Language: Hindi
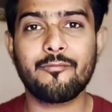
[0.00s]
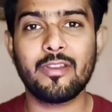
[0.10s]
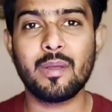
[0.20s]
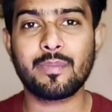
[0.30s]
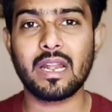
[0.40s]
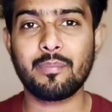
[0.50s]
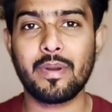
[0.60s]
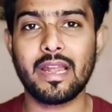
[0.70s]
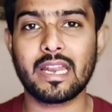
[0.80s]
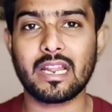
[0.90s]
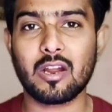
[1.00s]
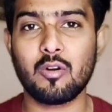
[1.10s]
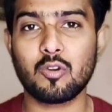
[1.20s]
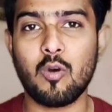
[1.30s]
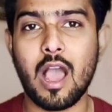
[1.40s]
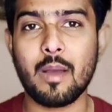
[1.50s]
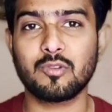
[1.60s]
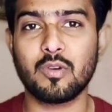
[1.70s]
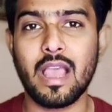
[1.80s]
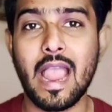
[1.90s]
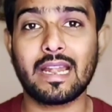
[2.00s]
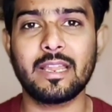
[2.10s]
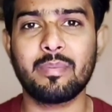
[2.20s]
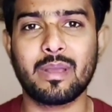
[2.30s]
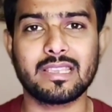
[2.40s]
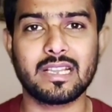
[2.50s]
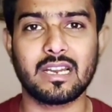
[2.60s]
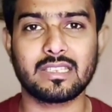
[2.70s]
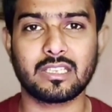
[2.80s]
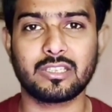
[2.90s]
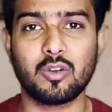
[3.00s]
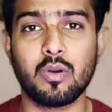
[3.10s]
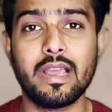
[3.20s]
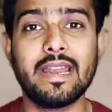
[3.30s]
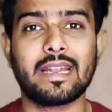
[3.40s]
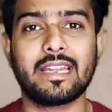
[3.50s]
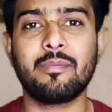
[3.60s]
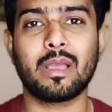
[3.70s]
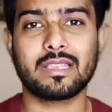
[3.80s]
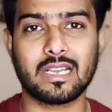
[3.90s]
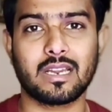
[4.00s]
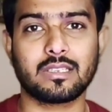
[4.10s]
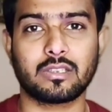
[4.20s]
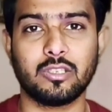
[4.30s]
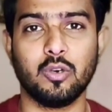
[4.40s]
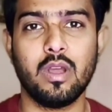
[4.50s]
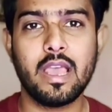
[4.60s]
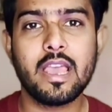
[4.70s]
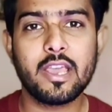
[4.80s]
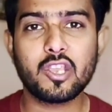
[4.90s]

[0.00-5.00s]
कि फ्लिपकार्ट पेलेटर अकाउंट को आप जो है एक्टिव कैसे कर सकते हो इनएक्टिव कैसे कर सकते हो